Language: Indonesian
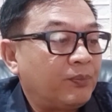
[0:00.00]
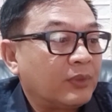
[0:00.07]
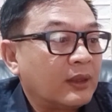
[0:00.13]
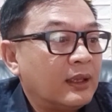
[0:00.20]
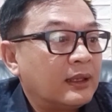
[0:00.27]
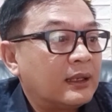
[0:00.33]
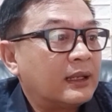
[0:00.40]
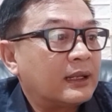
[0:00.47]

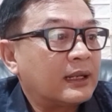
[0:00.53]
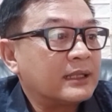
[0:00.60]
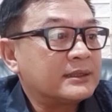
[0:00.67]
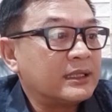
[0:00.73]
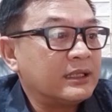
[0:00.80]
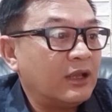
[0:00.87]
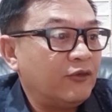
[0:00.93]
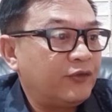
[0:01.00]

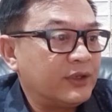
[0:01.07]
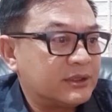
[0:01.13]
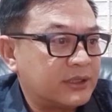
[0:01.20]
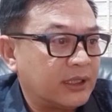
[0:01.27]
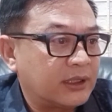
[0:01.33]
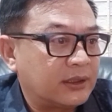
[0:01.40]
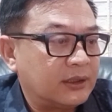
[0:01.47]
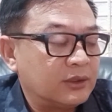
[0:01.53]
Kekerasannya
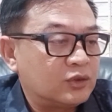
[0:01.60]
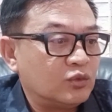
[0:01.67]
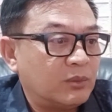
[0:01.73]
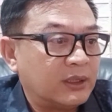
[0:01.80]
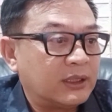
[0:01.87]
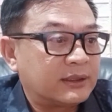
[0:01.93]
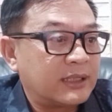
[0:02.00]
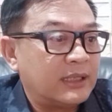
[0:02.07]
fisik, cuma
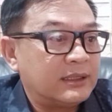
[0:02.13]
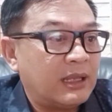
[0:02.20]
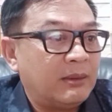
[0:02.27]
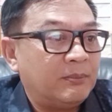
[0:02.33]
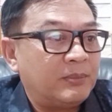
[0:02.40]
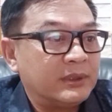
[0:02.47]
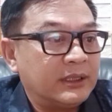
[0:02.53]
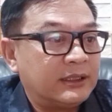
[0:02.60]
detailnya
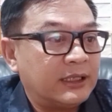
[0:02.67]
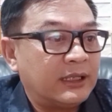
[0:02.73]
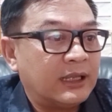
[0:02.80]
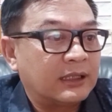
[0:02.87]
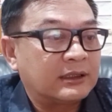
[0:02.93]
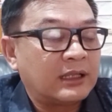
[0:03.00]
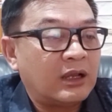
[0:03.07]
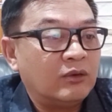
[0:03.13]
penyidik
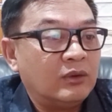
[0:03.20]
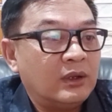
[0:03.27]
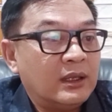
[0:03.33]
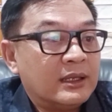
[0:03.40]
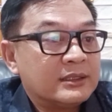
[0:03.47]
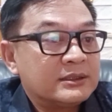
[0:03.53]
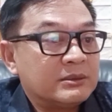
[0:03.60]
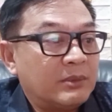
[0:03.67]
yang tahu.
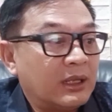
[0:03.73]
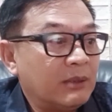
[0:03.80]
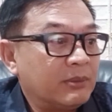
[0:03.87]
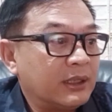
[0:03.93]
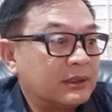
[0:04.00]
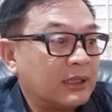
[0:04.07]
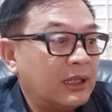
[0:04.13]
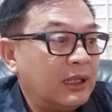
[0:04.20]
Semalam
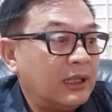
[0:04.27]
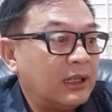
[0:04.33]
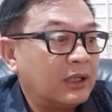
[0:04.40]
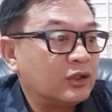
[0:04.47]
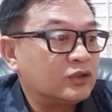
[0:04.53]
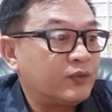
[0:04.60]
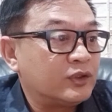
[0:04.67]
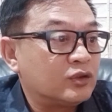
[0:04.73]
kita
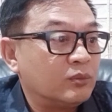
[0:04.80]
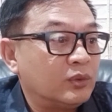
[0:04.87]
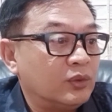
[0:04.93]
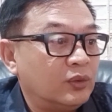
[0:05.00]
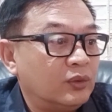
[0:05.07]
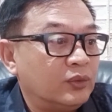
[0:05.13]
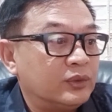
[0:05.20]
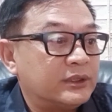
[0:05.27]
harus visum
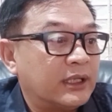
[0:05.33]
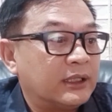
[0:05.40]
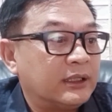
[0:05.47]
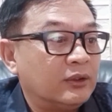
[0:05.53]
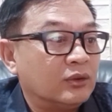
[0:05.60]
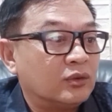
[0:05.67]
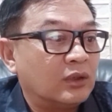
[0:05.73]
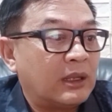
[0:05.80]
dulu, jadi
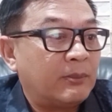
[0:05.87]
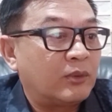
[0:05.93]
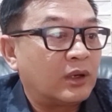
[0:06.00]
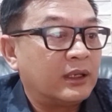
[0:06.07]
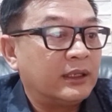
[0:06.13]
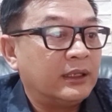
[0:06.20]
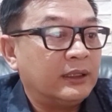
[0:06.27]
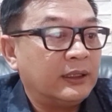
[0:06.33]
untuk laporan
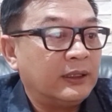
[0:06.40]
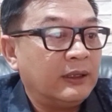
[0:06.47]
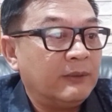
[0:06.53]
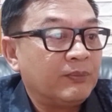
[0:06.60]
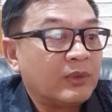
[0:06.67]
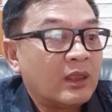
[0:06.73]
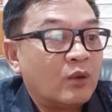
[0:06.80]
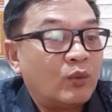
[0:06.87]
ini
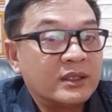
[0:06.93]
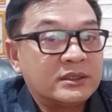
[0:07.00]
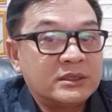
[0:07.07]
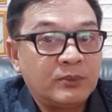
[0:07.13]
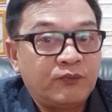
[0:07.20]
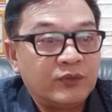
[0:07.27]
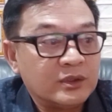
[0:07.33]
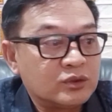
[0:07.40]

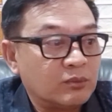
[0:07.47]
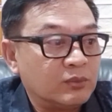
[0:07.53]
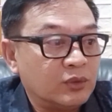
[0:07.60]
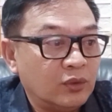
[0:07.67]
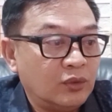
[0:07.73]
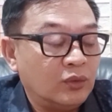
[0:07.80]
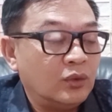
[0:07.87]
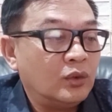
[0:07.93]
wajib visum
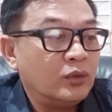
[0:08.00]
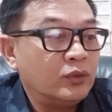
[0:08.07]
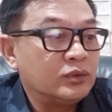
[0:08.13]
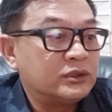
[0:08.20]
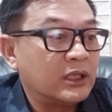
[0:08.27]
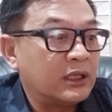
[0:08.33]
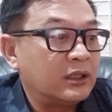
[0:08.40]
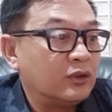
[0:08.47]
dulu,
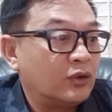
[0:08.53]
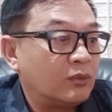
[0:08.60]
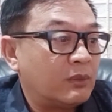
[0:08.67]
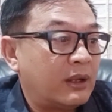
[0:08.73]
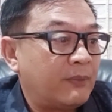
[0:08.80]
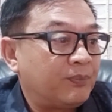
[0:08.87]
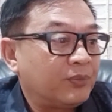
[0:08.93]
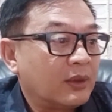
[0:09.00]
ujar
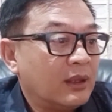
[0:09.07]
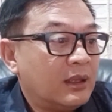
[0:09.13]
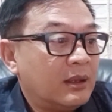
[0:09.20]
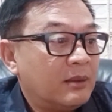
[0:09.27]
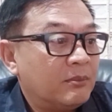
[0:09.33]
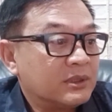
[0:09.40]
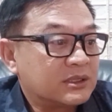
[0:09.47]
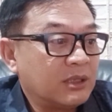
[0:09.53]
Norma.
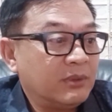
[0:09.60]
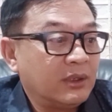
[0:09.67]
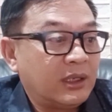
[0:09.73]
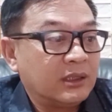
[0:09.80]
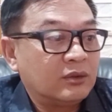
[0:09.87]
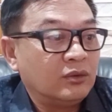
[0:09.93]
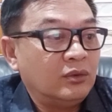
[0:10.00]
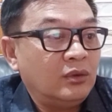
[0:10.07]
Meski
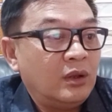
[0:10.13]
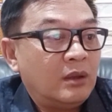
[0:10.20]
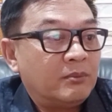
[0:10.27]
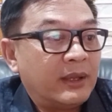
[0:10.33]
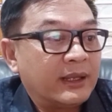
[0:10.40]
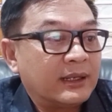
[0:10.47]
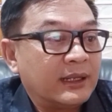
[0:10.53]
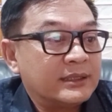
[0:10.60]
begitu,
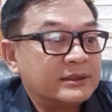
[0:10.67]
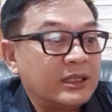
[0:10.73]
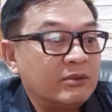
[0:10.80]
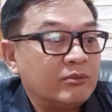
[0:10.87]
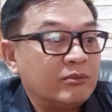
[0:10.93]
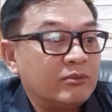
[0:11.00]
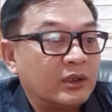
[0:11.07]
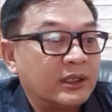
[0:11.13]
baik Lesti
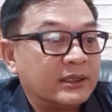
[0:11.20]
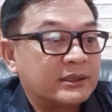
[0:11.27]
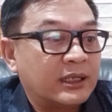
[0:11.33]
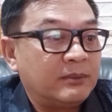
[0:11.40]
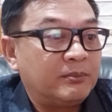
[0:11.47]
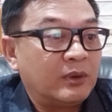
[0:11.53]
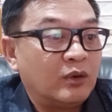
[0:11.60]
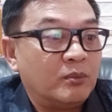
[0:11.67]
maupun Rizky
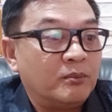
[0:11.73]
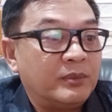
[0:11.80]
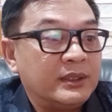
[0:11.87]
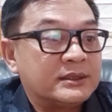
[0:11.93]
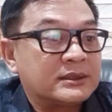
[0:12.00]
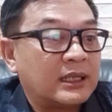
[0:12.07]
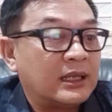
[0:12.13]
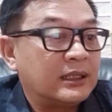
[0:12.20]
belum
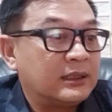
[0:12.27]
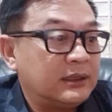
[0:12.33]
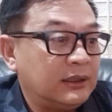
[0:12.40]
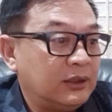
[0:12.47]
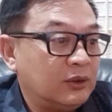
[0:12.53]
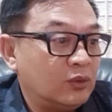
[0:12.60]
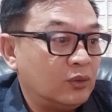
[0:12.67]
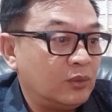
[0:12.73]
bisa
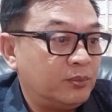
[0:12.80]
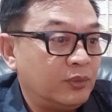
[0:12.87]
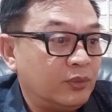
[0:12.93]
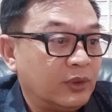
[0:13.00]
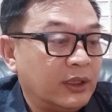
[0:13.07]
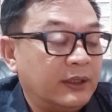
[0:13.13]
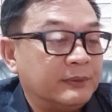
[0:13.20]
dihubungi.